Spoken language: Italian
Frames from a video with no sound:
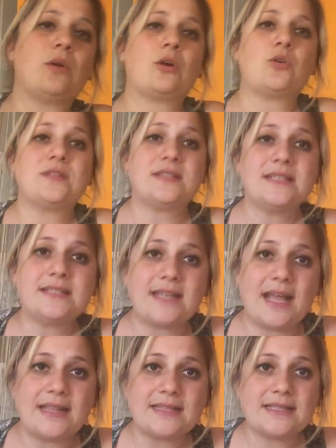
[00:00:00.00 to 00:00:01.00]
una
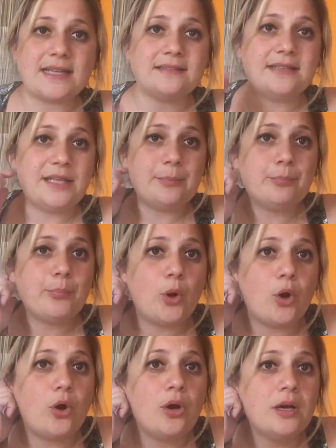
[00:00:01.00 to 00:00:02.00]
consistenza
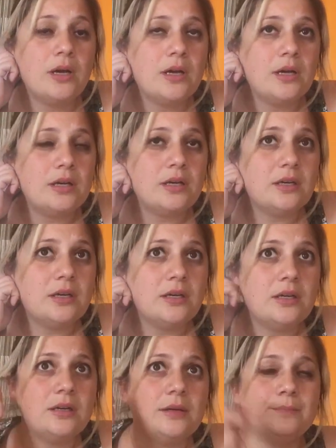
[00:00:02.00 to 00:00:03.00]
tipo
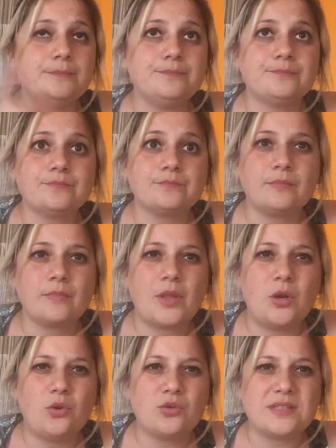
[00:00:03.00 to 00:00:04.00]
ehm,
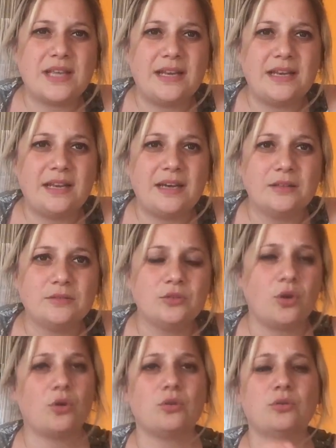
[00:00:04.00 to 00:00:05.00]
losella,
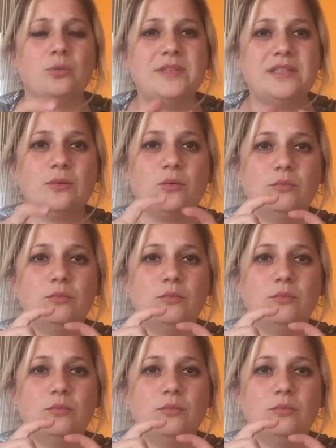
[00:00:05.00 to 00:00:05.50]
no, come,